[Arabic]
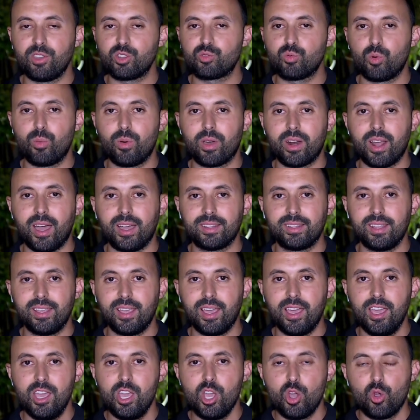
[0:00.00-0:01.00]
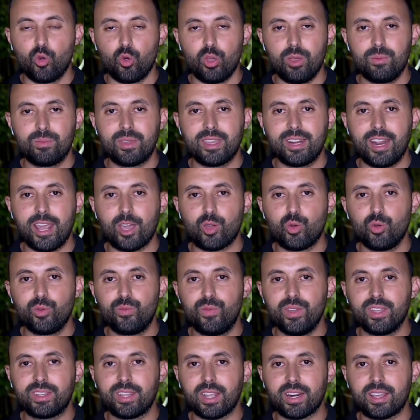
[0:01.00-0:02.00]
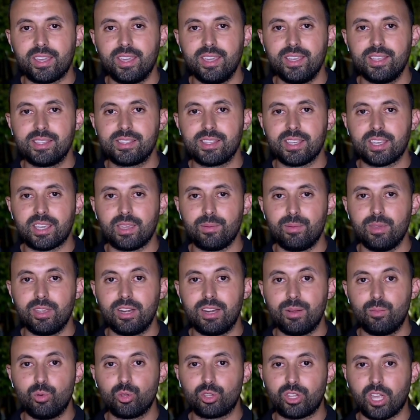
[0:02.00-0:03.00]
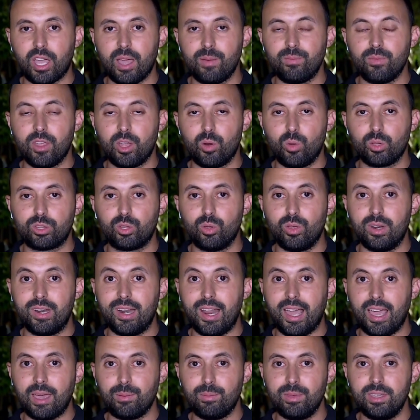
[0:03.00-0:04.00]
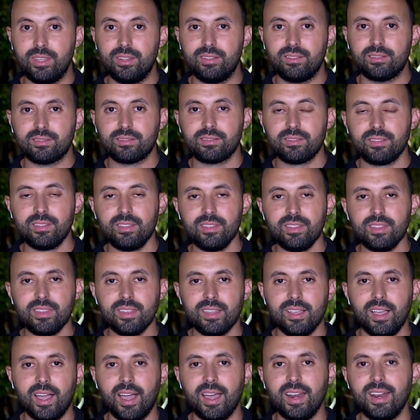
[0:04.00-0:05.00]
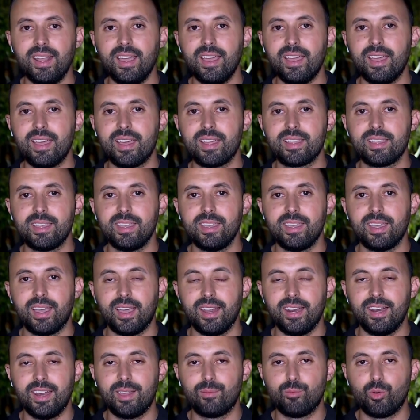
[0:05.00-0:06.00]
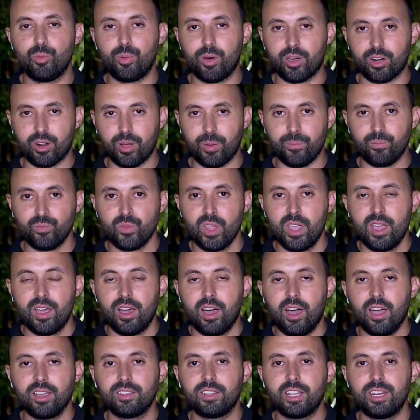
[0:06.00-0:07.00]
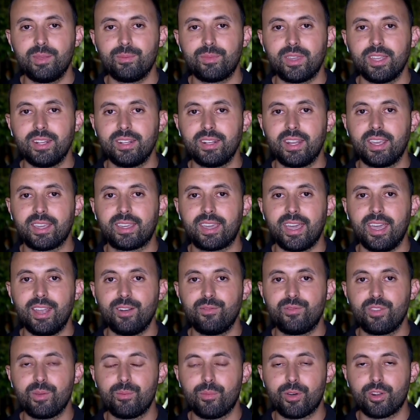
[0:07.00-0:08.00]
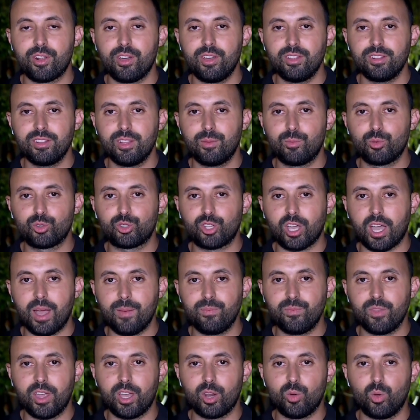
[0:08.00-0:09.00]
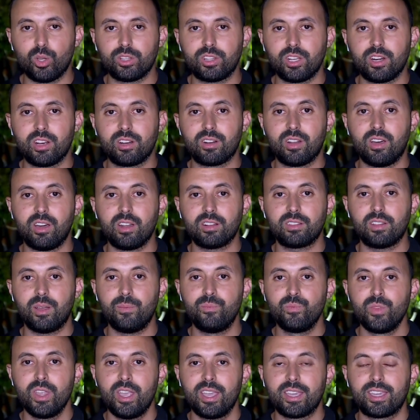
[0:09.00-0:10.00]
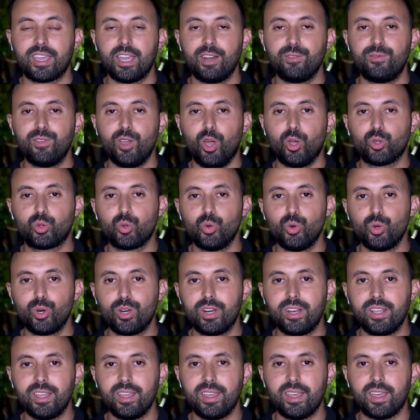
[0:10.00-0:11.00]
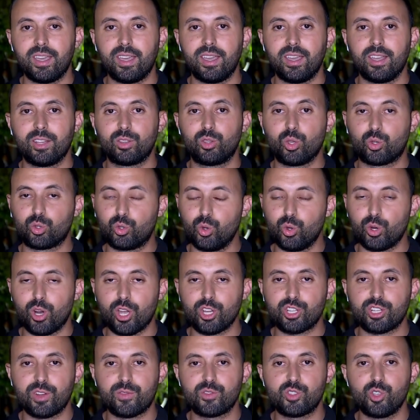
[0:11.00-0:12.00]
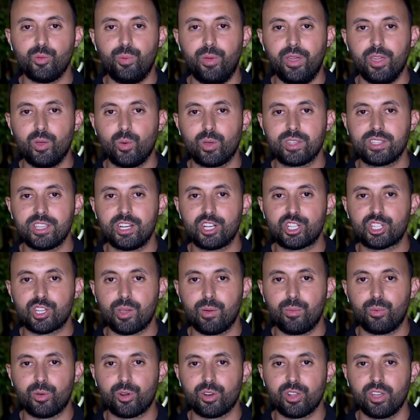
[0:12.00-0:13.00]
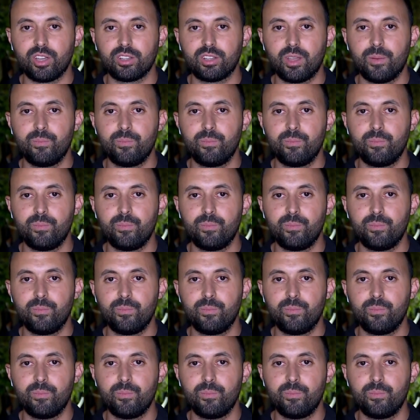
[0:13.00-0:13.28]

مباراه عاديه ويمكن هيكون في تركيز كبير لمنتخبنا الوطني للاعبين على هذه المباراة أيضا يمكن كان في مران منتخبنا الوطني النهاردة كان في حضور للدكتور أشرف صبحي وزير الشباب والرياضة